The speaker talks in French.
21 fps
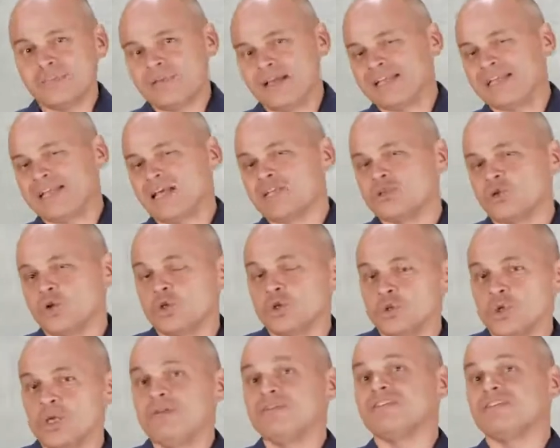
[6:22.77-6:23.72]
implantations
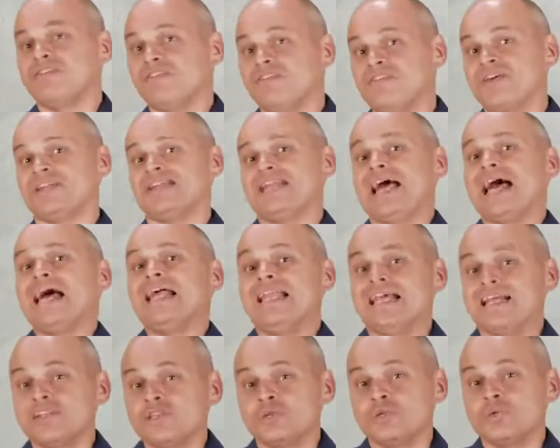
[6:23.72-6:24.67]
juives s'est faite à
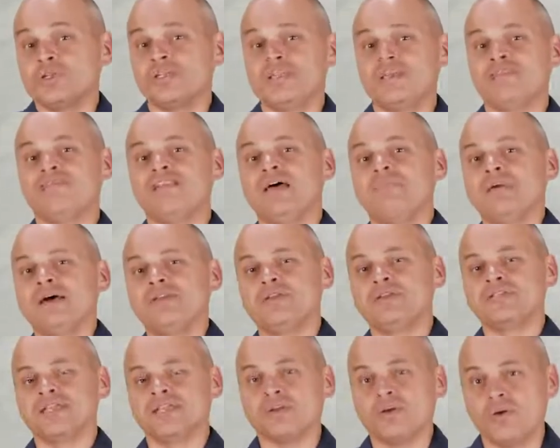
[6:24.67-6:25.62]
la suite, évidemment,
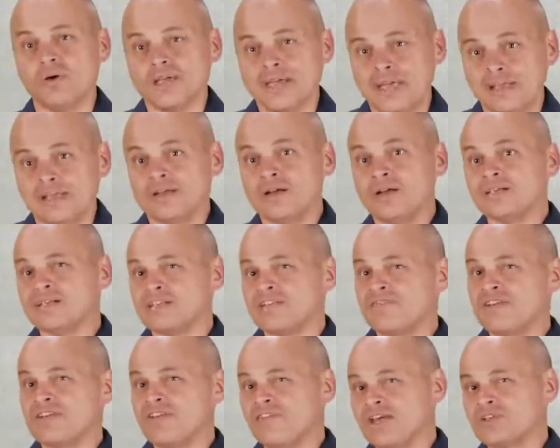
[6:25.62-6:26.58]
de cette conquête-là. Ça s'est
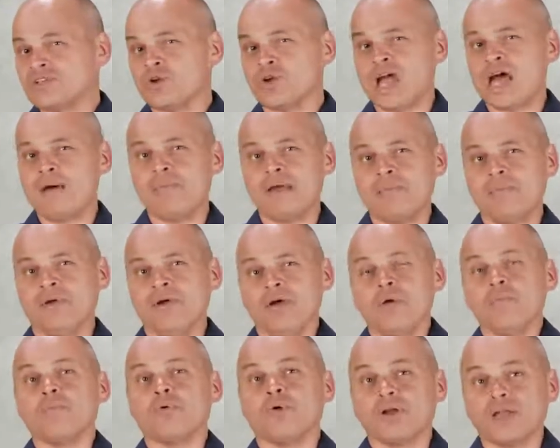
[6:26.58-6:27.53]
fait de façon quand même
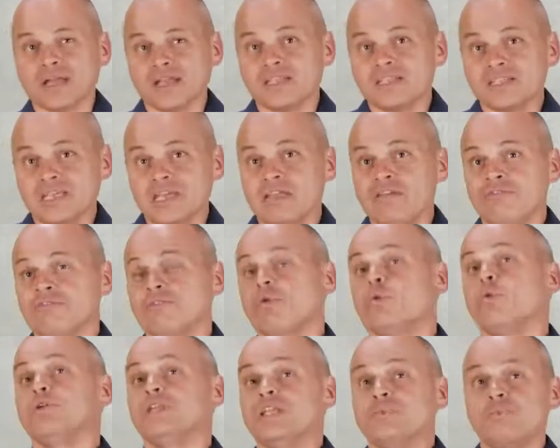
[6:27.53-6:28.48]
progressive.
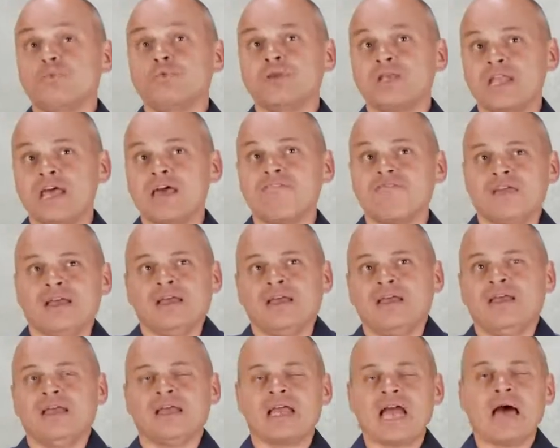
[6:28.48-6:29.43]
Au début, il y en avait
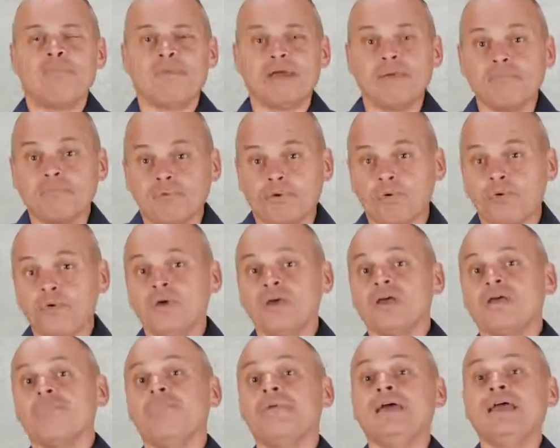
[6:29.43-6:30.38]
quand même peu,
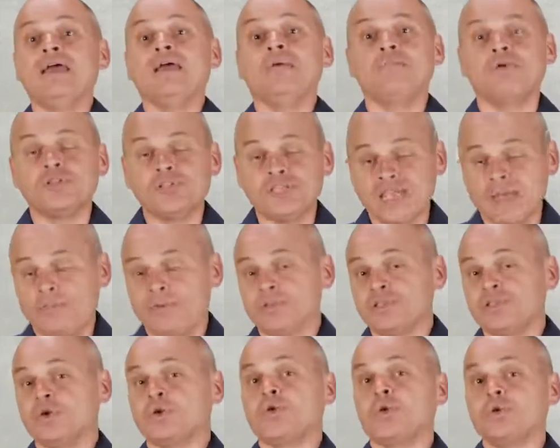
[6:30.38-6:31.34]
mais petit à
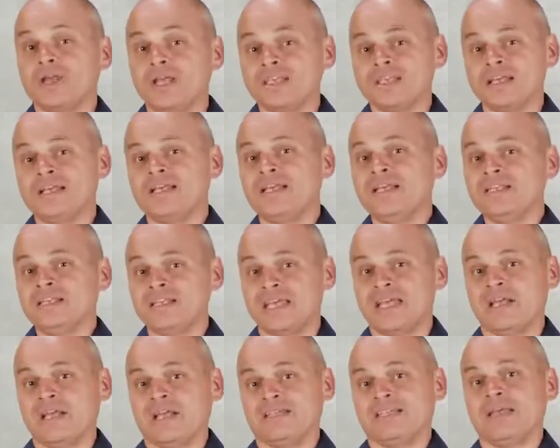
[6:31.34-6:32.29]
petit, au cours des années,
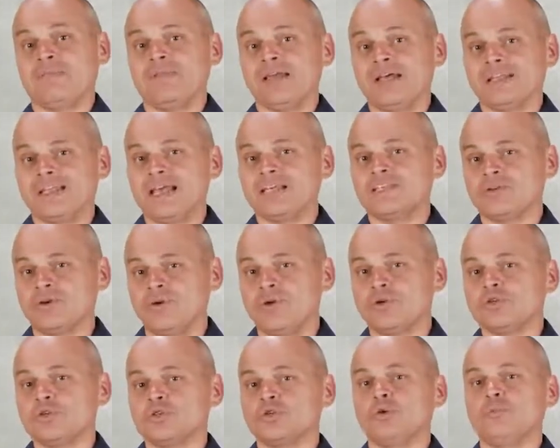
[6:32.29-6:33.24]
ces
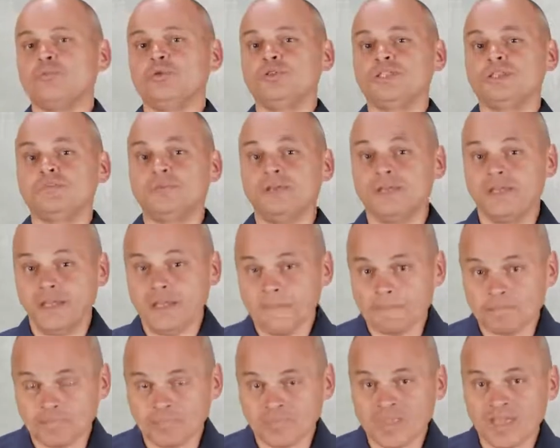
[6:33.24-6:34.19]
implantations-là se sont
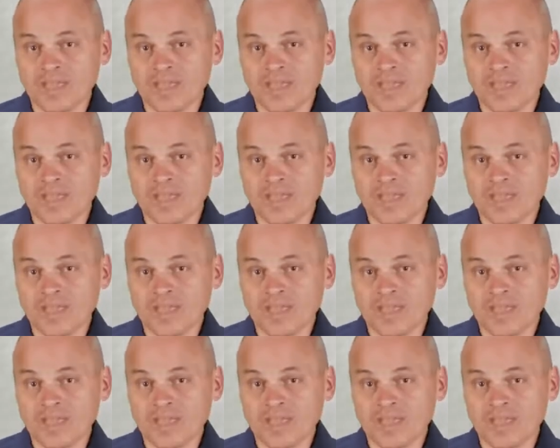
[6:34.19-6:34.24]
multipliées.